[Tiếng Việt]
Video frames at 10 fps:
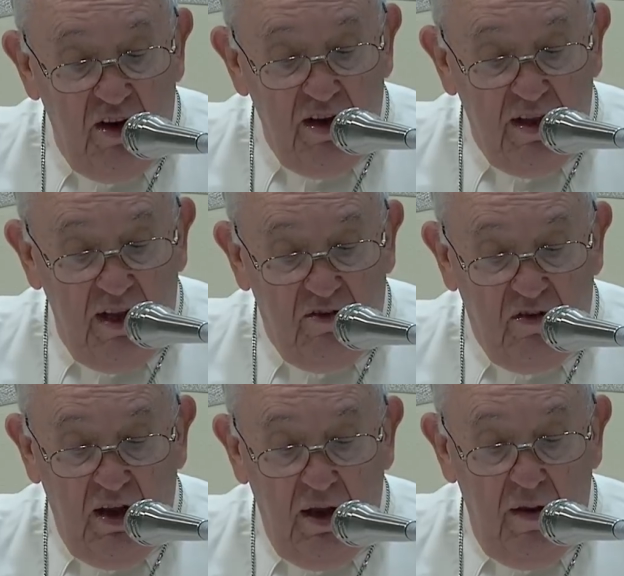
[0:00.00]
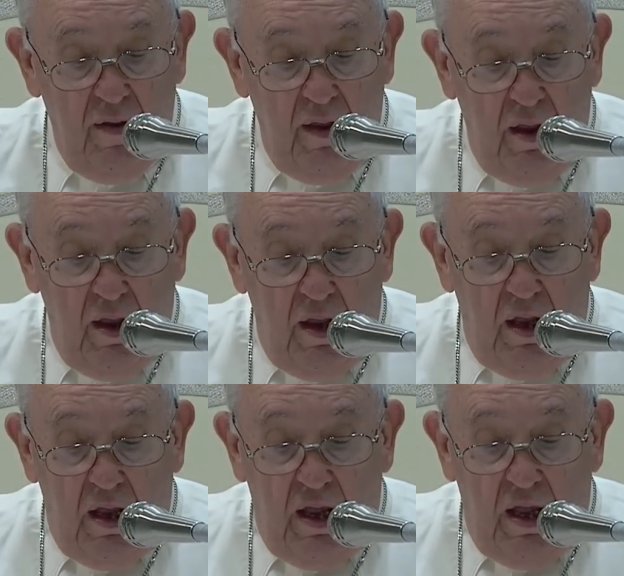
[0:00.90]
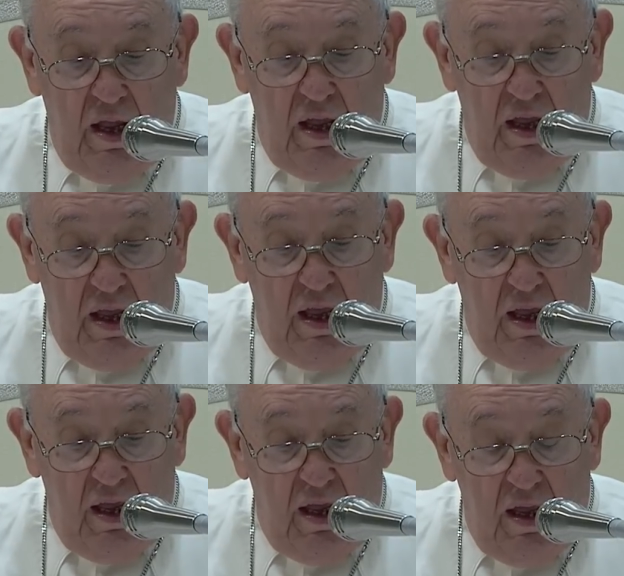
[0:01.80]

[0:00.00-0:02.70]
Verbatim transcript: những người sở hữu sự khôn ngoan về cái chết không?